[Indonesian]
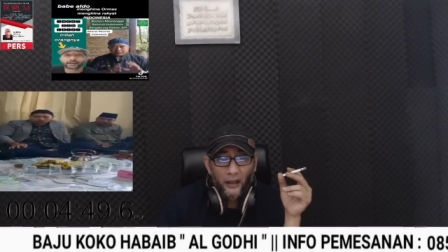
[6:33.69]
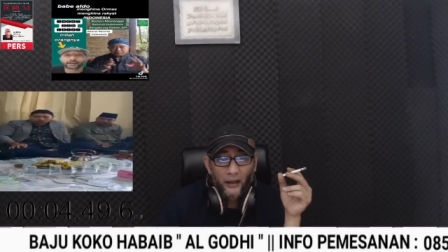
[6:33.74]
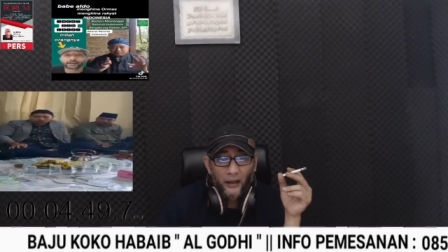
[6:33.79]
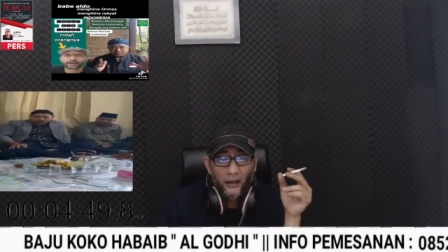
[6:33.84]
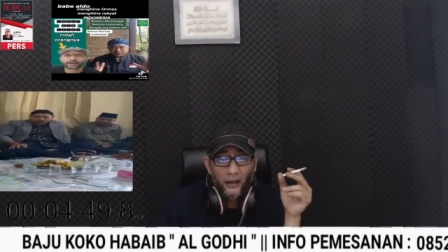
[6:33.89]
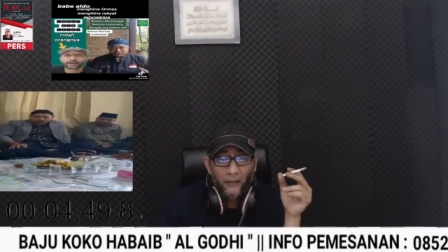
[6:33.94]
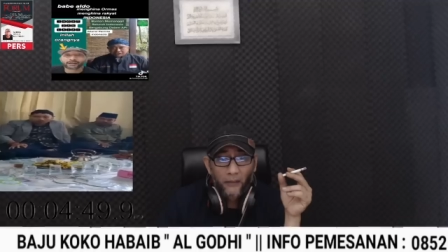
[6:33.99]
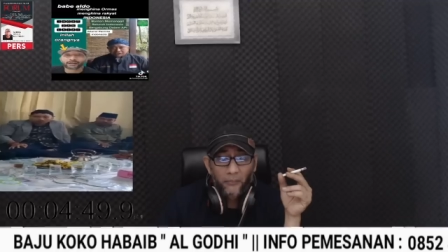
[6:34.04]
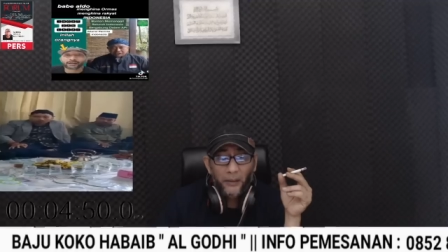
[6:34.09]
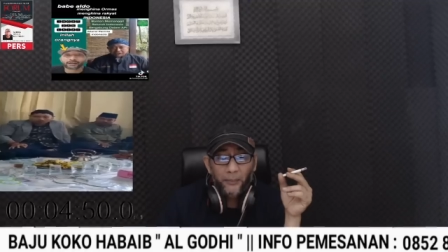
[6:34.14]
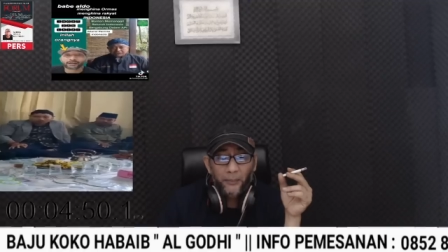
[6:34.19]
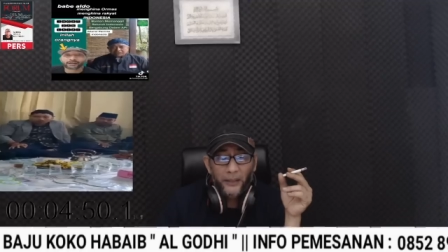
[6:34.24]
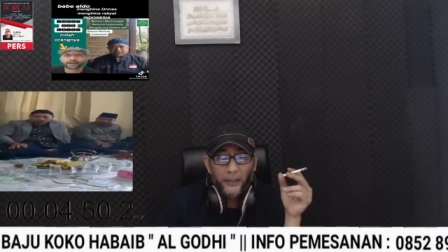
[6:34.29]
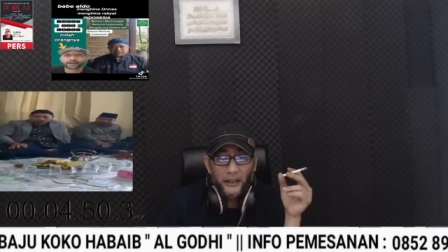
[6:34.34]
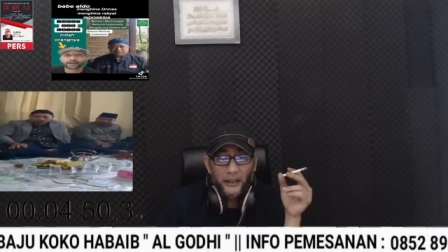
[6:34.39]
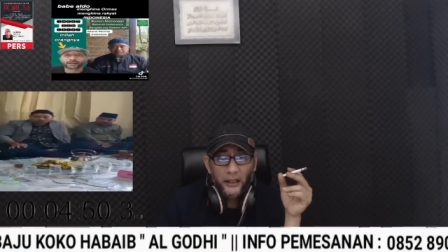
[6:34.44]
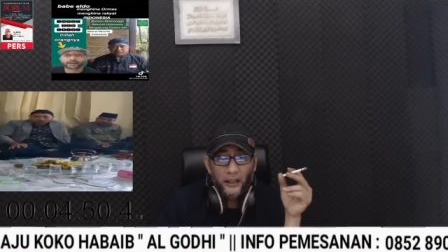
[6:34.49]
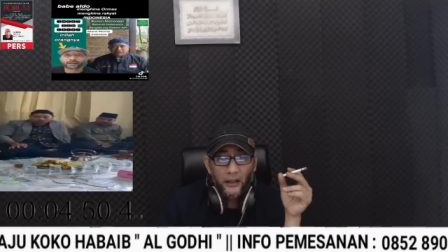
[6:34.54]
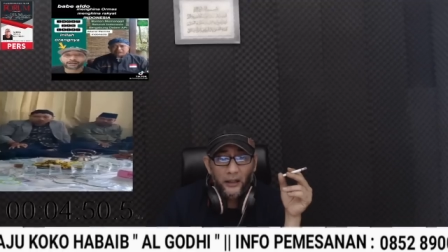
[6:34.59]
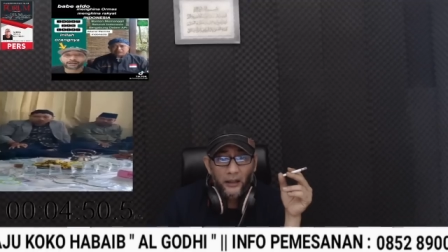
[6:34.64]
bersih
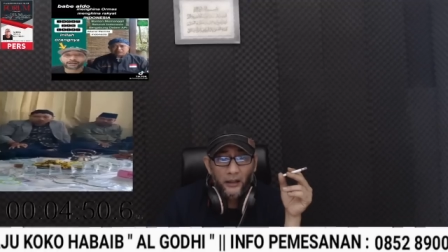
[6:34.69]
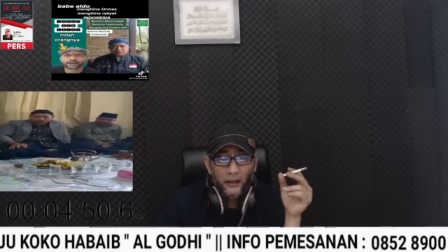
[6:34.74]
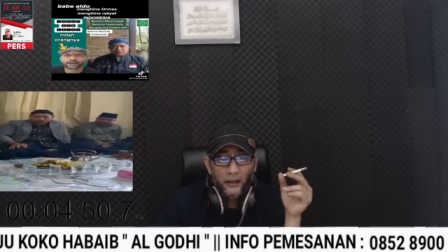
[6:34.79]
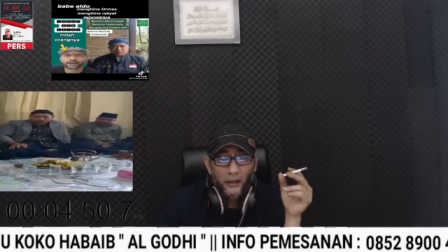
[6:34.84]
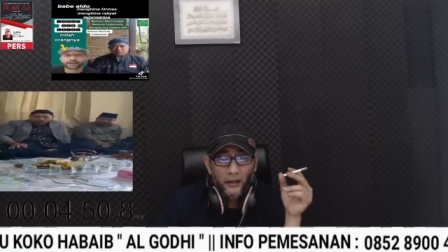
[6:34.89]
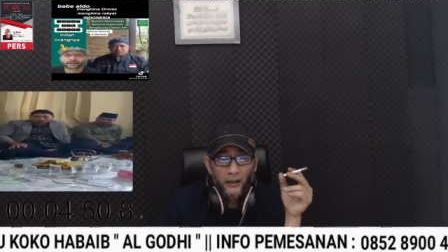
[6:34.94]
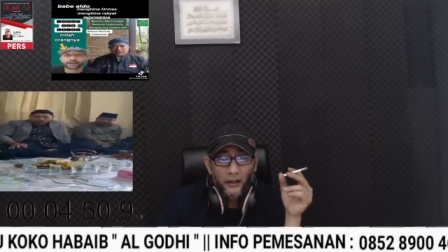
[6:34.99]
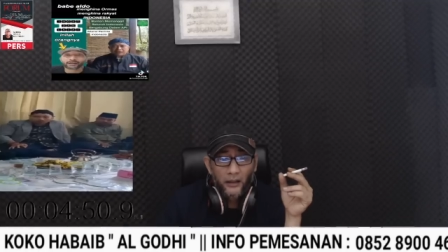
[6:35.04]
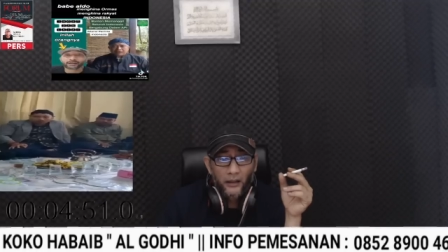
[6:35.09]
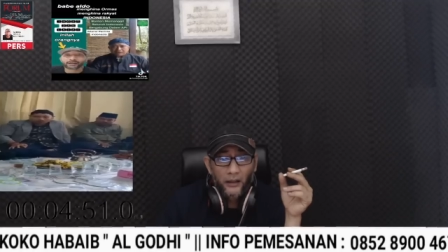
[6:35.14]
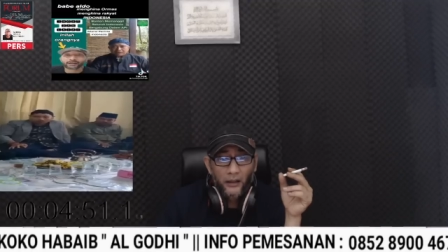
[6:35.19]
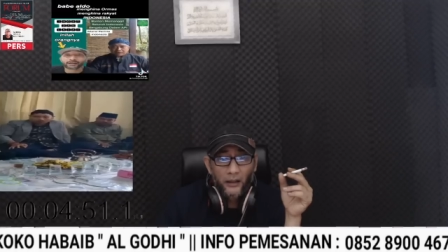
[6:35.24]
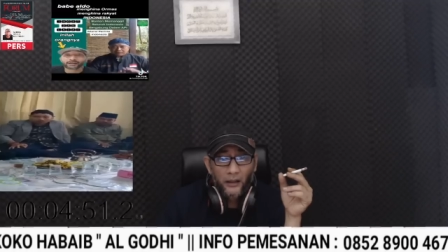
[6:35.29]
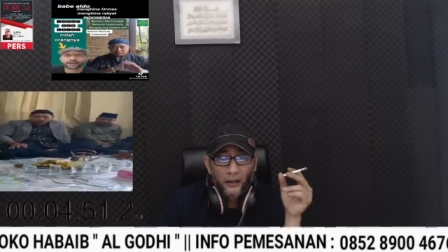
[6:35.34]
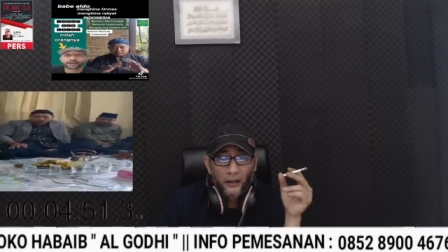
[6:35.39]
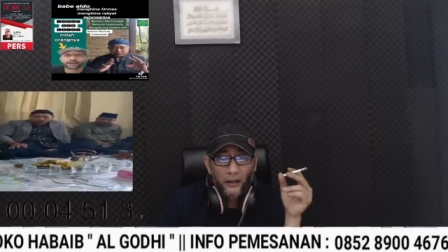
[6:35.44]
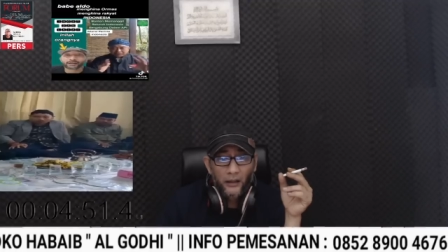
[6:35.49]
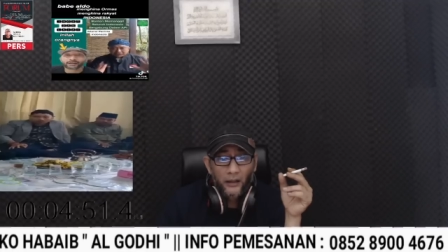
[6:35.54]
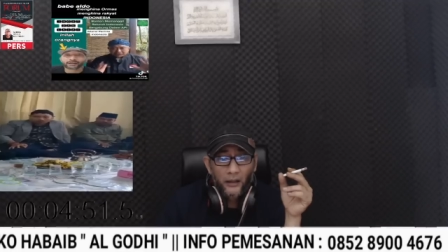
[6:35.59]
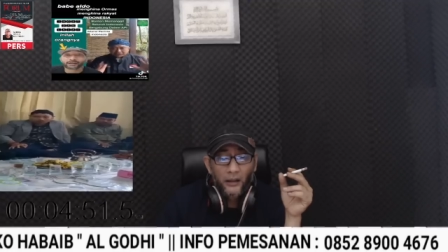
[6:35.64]
dari pengadu domba.
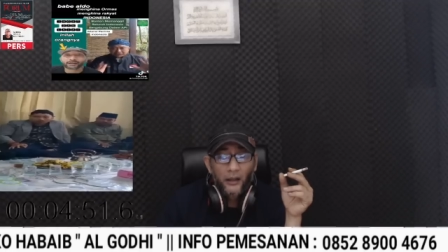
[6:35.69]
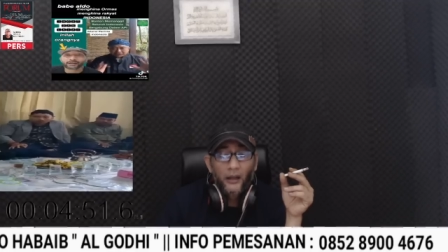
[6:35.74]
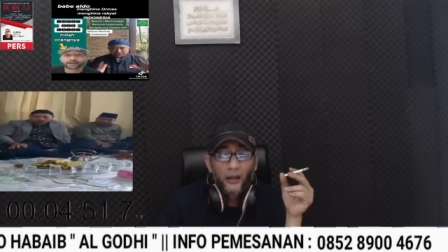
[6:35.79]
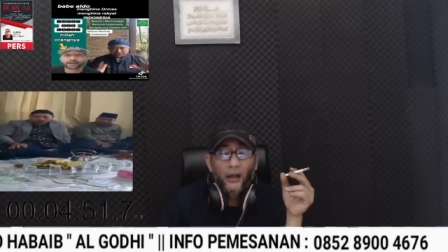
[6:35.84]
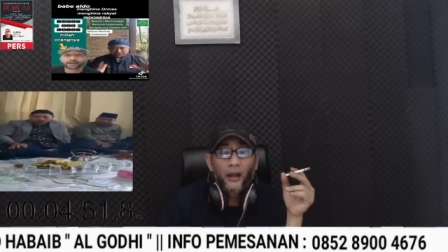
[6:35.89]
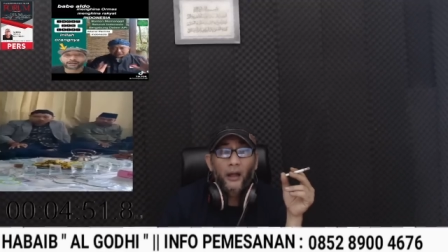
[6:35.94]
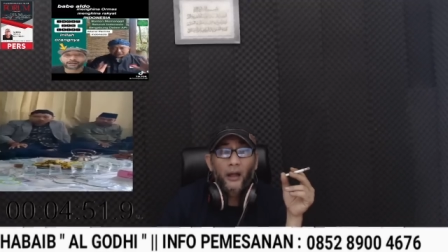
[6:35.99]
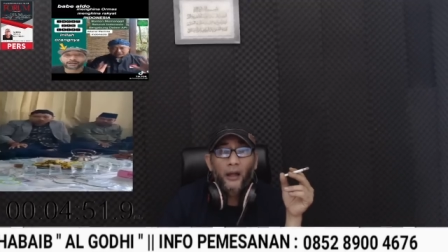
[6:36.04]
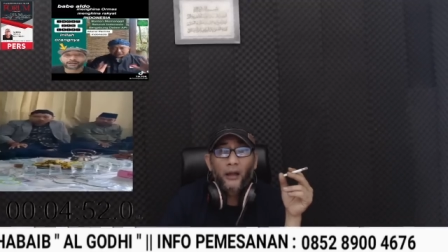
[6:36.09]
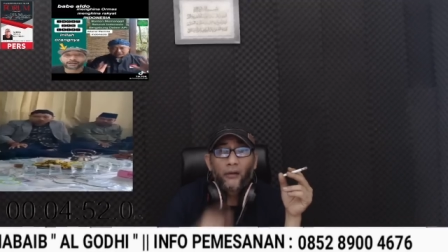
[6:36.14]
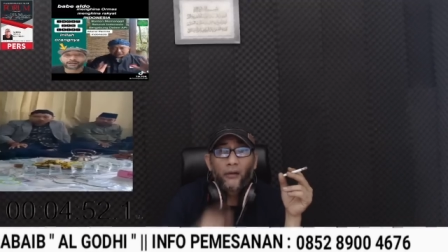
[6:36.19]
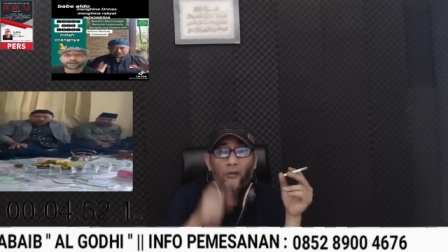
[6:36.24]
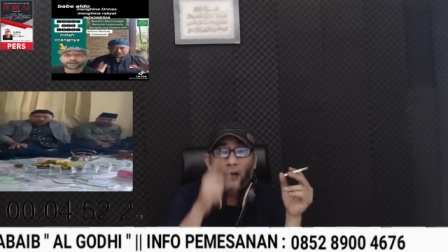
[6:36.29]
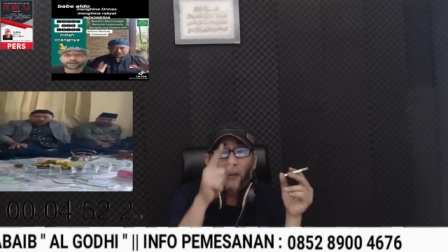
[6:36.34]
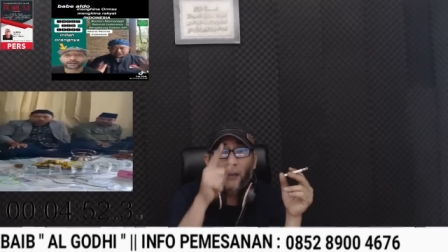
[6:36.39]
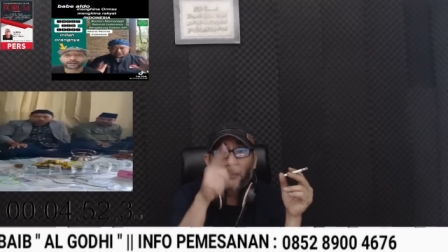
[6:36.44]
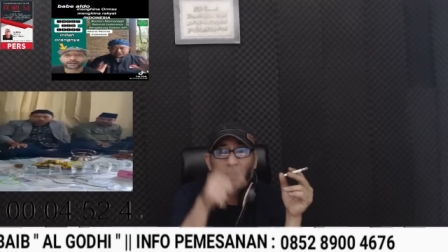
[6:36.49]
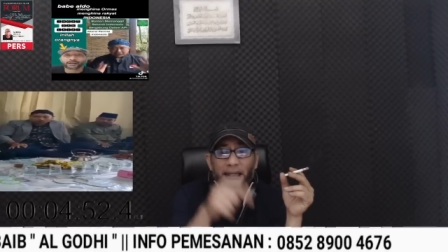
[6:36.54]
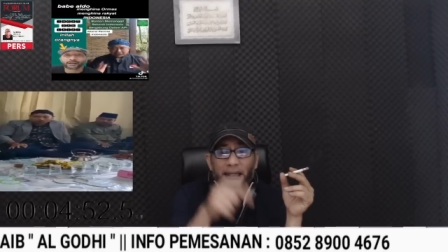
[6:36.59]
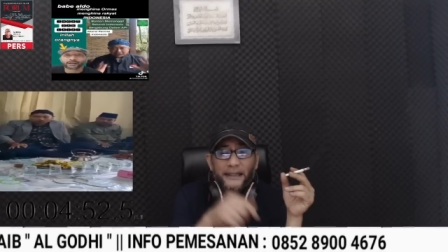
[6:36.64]
Lu
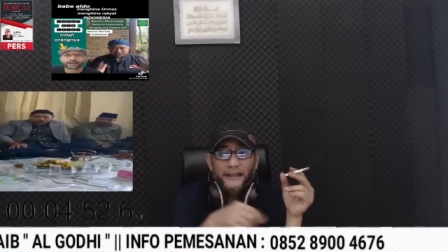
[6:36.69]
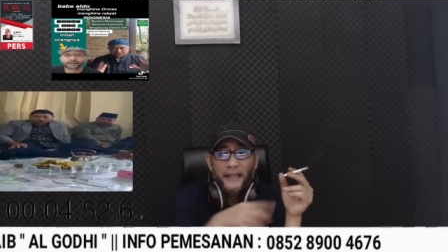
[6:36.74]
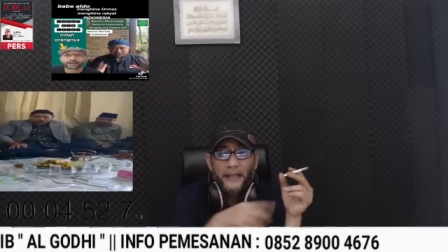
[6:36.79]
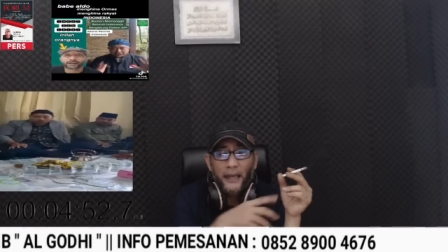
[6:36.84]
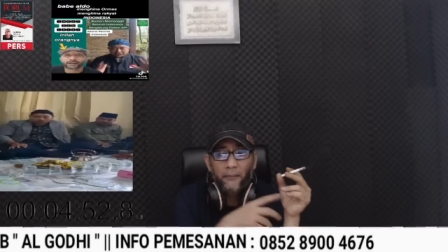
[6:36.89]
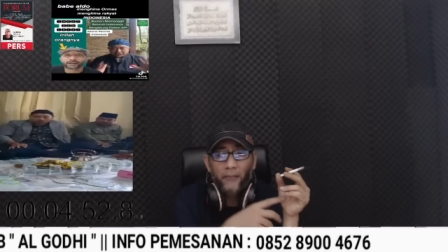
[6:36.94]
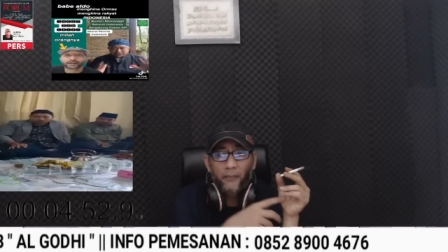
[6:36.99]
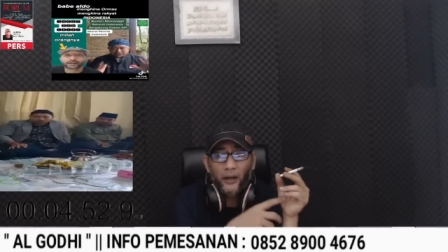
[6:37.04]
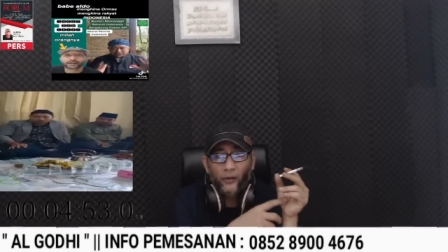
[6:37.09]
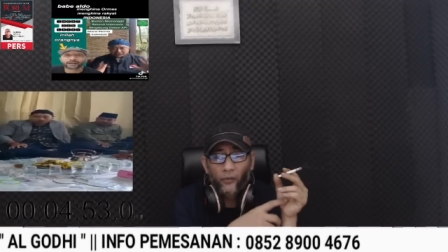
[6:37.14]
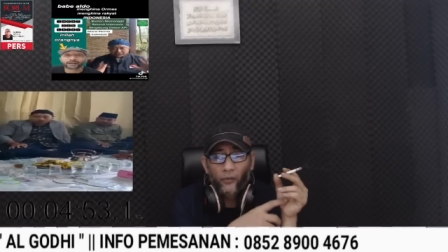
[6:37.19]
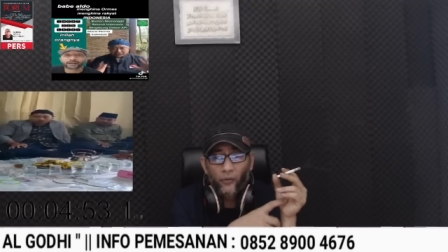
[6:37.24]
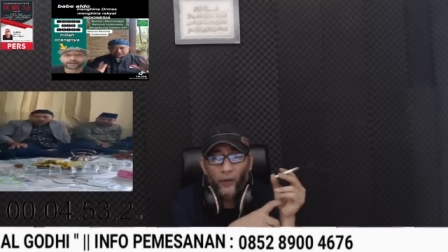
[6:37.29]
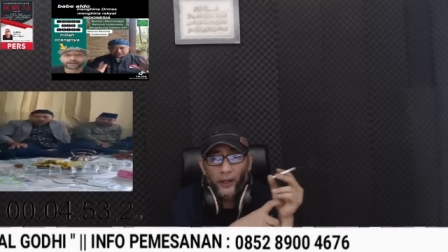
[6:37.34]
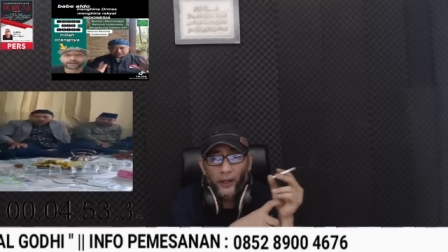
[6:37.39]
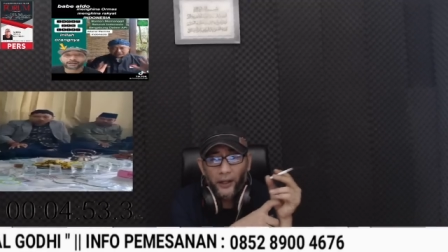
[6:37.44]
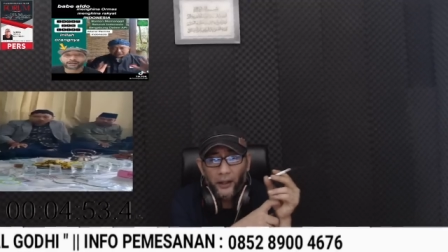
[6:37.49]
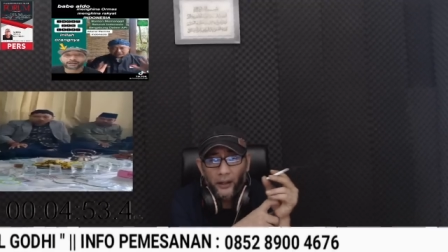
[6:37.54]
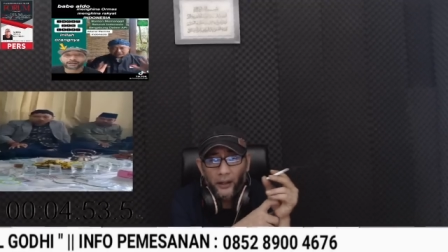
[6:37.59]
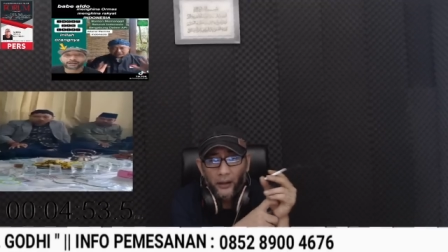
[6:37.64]
yang benci sama
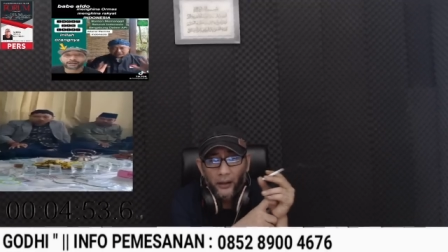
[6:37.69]
gue.